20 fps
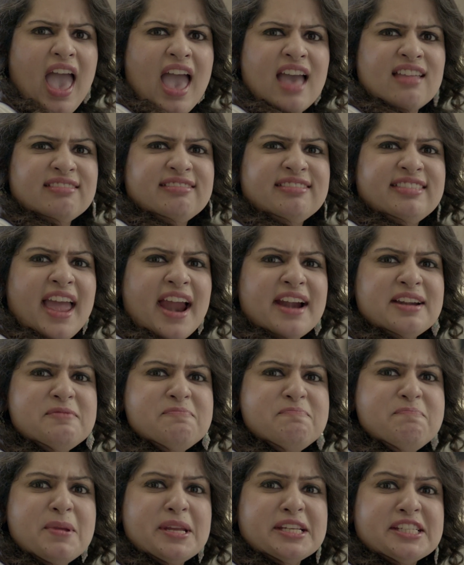एंड दैट
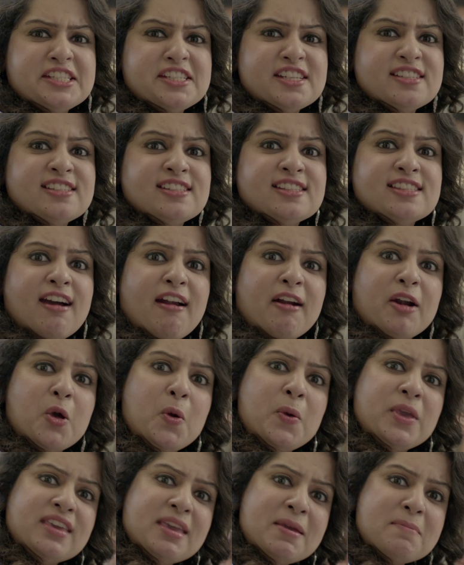बिच इज
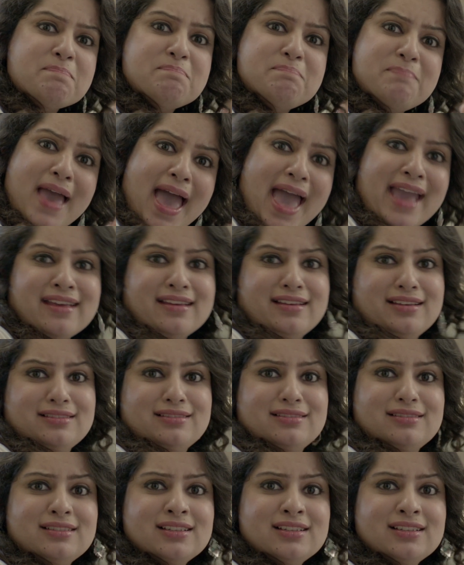ताड़ोइंग हिम बैक